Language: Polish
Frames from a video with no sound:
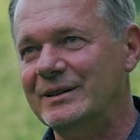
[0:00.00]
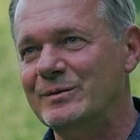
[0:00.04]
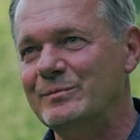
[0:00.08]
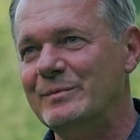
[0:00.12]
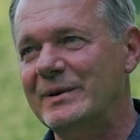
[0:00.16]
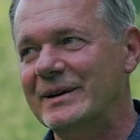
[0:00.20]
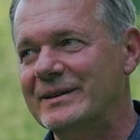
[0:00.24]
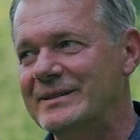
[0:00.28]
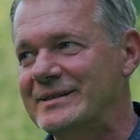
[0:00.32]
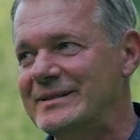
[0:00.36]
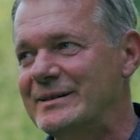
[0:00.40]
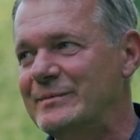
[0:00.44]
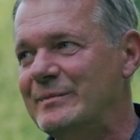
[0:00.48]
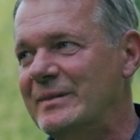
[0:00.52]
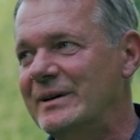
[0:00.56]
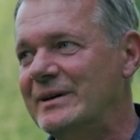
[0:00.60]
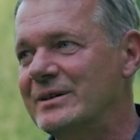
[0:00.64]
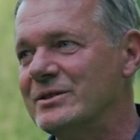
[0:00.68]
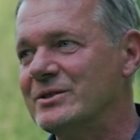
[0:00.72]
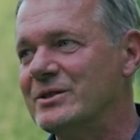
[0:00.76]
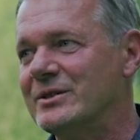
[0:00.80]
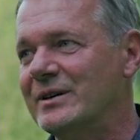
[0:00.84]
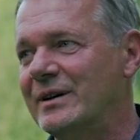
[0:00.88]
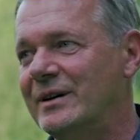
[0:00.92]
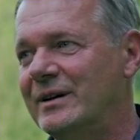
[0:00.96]
taką
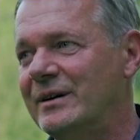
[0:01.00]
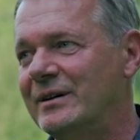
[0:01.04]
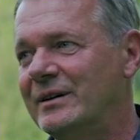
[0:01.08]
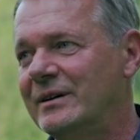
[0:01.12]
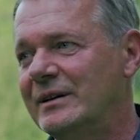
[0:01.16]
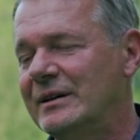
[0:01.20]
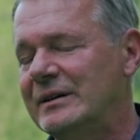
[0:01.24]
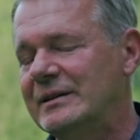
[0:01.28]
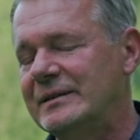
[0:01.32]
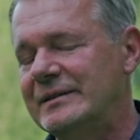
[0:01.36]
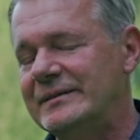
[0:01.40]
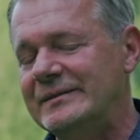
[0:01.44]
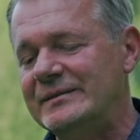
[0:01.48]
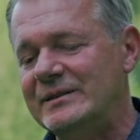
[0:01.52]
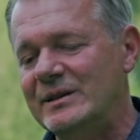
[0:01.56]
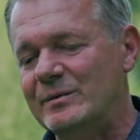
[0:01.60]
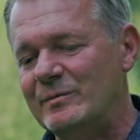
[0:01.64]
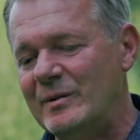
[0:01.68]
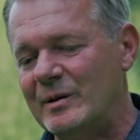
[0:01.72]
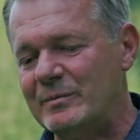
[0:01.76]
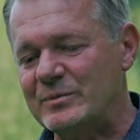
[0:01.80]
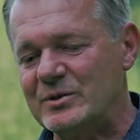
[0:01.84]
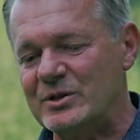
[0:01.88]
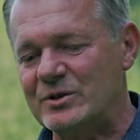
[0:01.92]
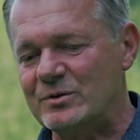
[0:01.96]
maksymę, że nie
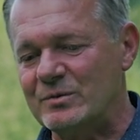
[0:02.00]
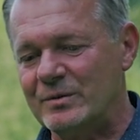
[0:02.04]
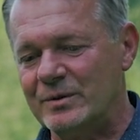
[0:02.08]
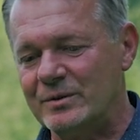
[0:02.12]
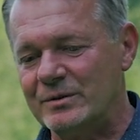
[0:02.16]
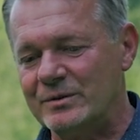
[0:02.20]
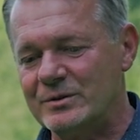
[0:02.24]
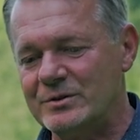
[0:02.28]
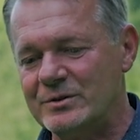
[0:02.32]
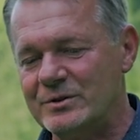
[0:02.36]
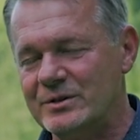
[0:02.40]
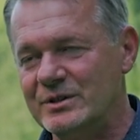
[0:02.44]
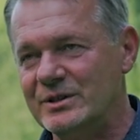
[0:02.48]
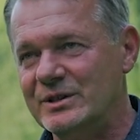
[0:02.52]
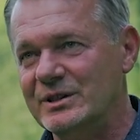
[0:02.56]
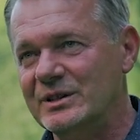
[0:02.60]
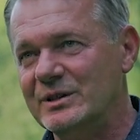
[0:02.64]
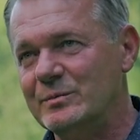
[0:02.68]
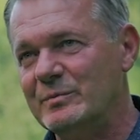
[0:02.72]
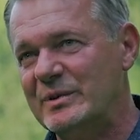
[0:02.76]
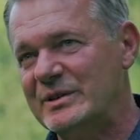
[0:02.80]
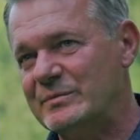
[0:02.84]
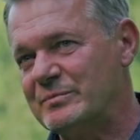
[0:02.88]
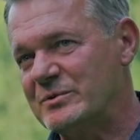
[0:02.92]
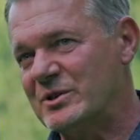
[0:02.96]
ma
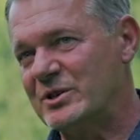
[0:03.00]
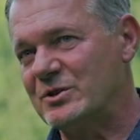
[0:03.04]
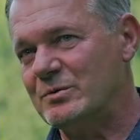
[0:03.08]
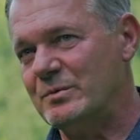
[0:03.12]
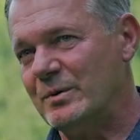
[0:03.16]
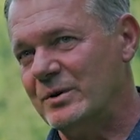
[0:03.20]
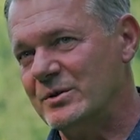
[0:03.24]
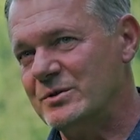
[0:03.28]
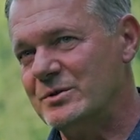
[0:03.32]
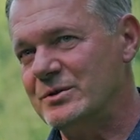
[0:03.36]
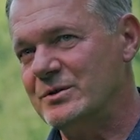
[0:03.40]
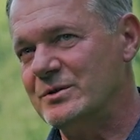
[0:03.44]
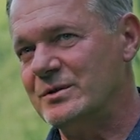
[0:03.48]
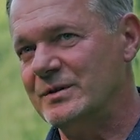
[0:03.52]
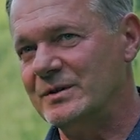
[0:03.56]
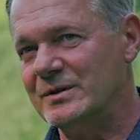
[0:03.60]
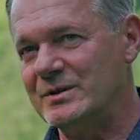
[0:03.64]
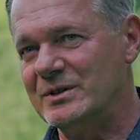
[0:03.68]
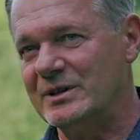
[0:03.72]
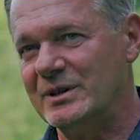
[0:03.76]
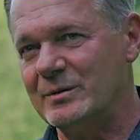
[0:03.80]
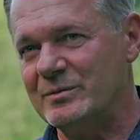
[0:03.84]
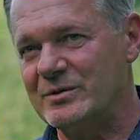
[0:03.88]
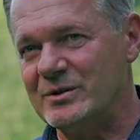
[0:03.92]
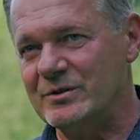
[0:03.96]
przyszłości bez przeszłości,
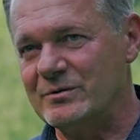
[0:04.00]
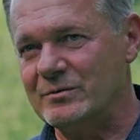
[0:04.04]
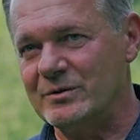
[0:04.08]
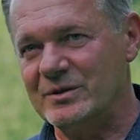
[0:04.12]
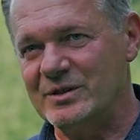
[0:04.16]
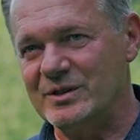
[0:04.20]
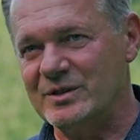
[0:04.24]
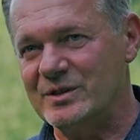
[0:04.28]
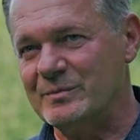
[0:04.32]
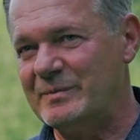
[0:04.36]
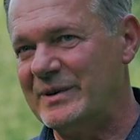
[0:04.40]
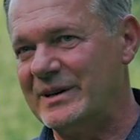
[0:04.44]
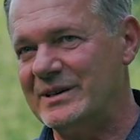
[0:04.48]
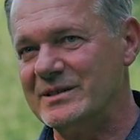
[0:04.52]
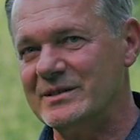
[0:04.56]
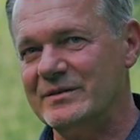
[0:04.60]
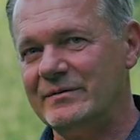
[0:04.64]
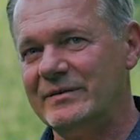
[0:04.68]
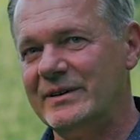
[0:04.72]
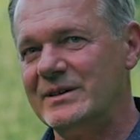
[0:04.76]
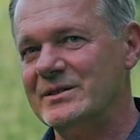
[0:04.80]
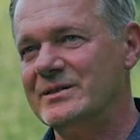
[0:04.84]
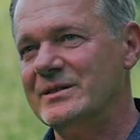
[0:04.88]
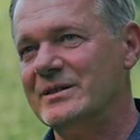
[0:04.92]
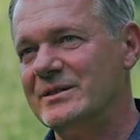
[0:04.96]
że ta przeszłość jest bardzo
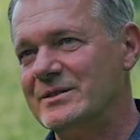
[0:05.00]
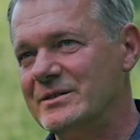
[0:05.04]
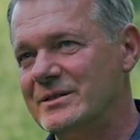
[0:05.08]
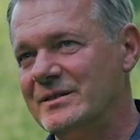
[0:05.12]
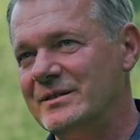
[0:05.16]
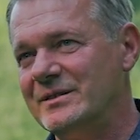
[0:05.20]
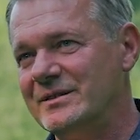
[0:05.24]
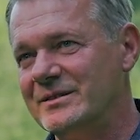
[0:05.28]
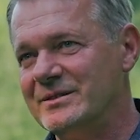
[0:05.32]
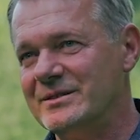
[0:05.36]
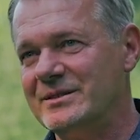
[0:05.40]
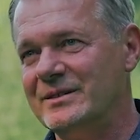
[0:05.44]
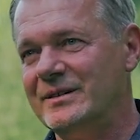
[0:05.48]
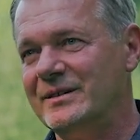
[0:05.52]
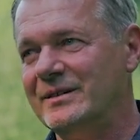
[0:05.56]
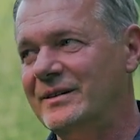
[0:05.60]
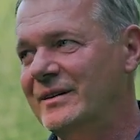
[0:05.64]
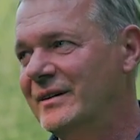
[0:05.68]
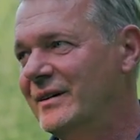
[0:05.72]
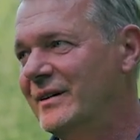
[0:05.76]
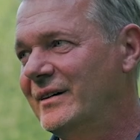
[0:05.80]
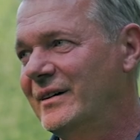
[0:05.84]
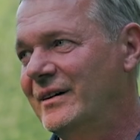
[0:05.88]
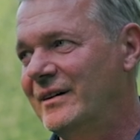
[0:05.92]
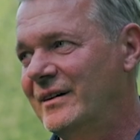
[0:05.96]
ważna, że, że
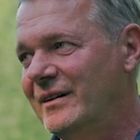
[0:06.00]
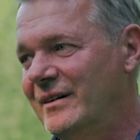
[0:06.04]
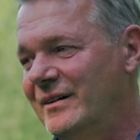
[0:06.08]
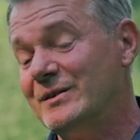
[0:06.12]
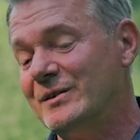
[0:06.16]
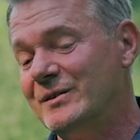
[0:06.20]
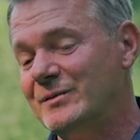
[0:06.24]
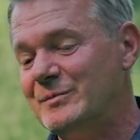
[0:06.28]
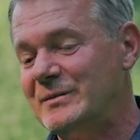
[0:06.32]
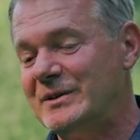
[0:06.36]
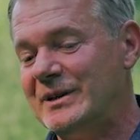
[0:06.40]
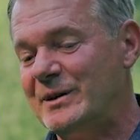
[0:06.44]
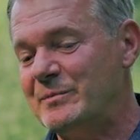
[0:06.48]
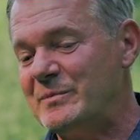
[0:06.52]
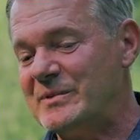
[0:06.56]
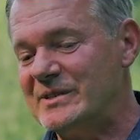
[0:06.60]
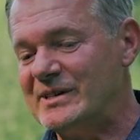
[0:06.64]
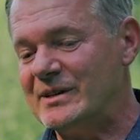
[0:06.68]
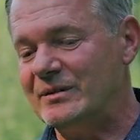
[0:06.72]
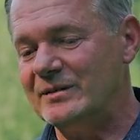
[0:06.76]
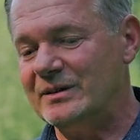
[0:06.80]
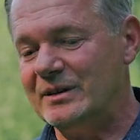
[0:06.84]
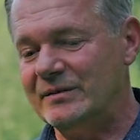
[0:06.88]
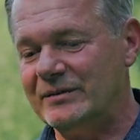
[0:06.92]
to mi napisał